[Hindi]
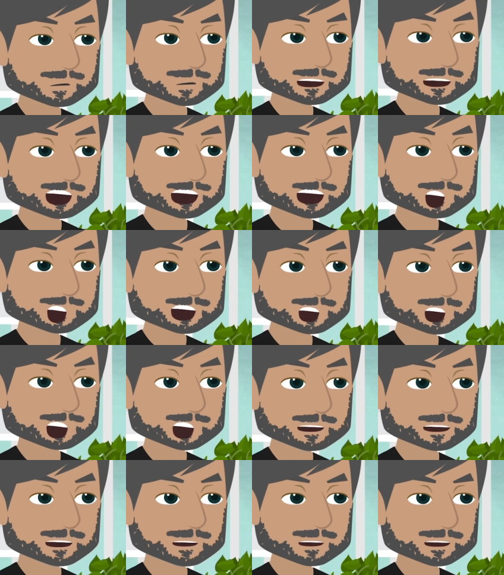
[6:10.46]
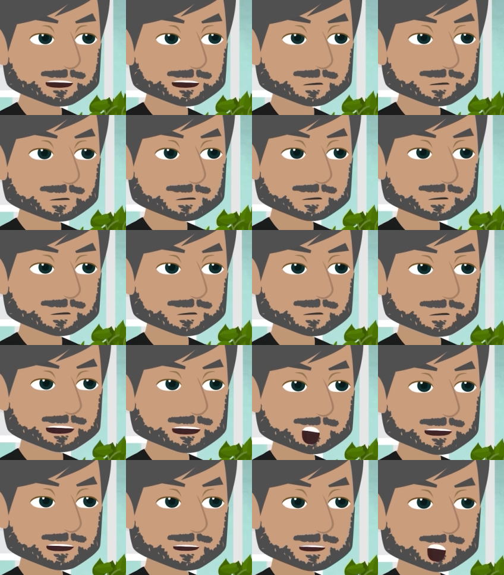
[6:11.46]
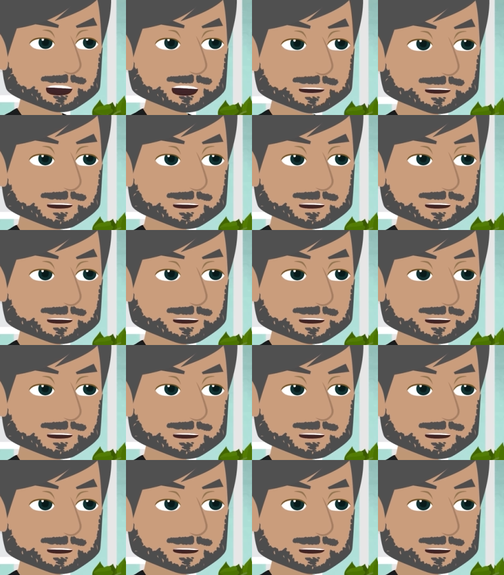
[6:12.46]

कोई नहीं रोक सकता नमस्ते